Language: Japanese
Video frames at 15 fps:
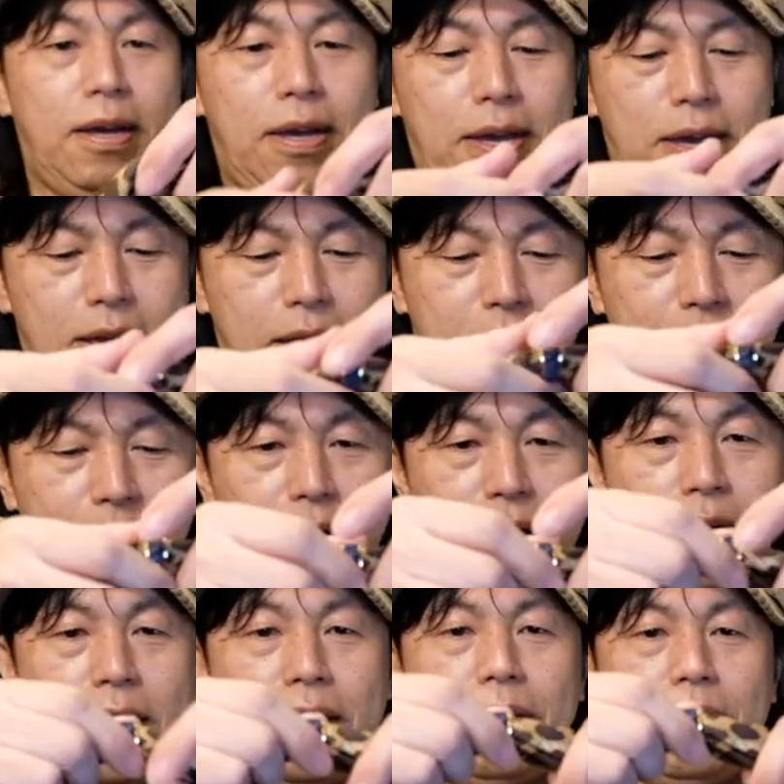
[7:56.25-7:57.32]

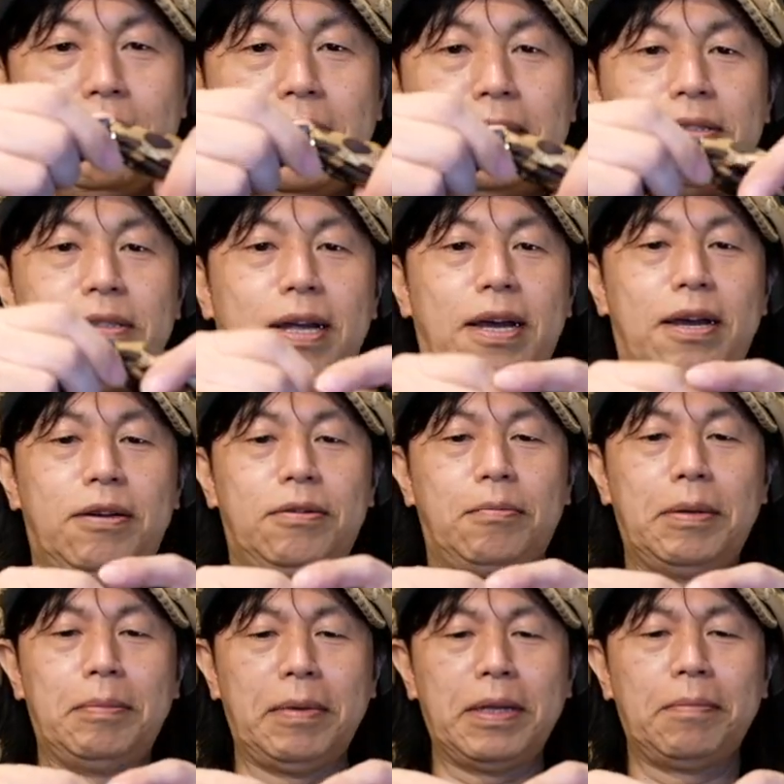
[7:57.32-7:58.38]
えー、まずね、
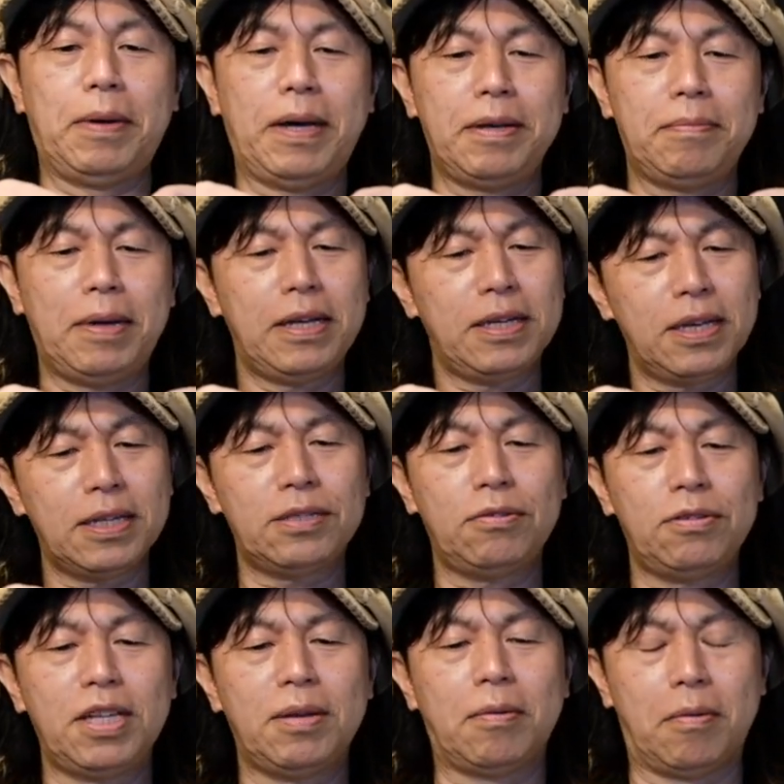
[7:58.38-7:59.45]
まあ、まずバイバイヤーそ
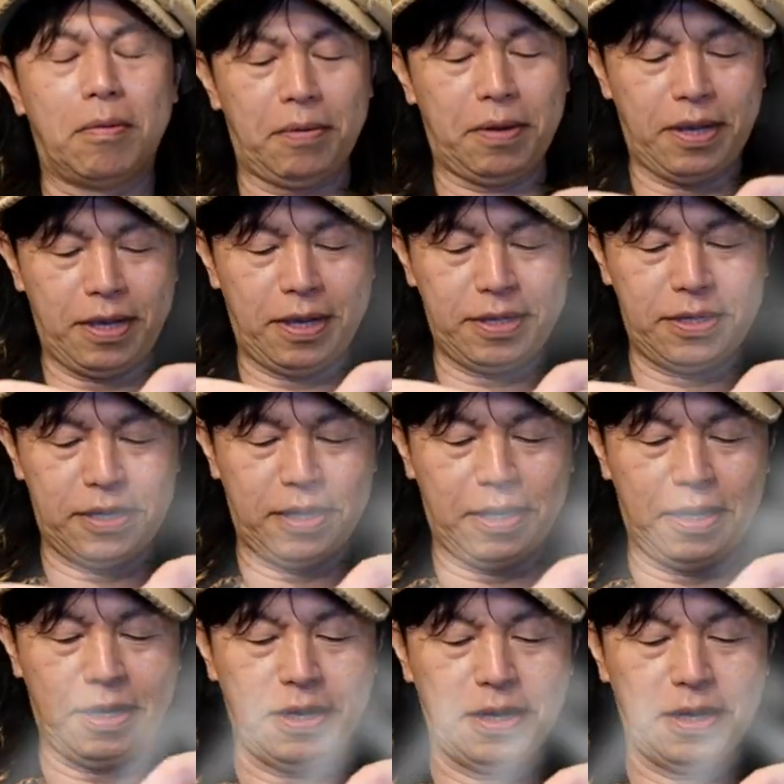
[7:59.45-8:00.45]
れでもええし